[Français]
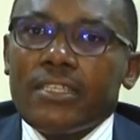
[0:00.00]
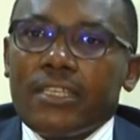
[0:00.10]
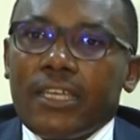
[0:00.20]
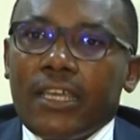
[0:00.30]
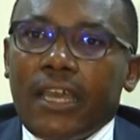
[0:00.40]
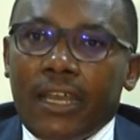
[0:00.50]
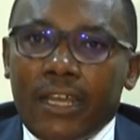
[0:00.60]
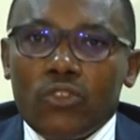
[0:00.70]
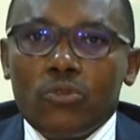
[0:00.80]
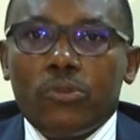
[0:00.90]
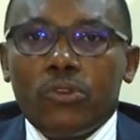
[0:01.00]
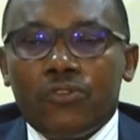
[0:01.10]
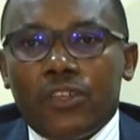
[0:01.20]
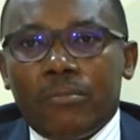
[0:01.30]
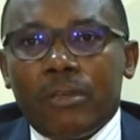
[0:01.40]
c'est un atout pour le
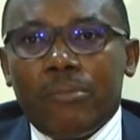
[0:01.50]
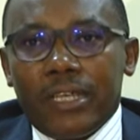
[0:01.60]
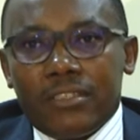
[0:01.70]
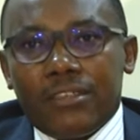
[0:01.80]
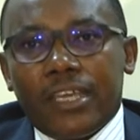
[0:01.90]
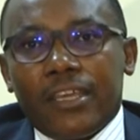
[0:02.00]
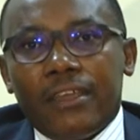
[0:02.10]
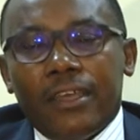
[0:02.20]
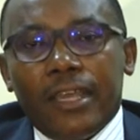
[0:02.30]
gouvernement parce que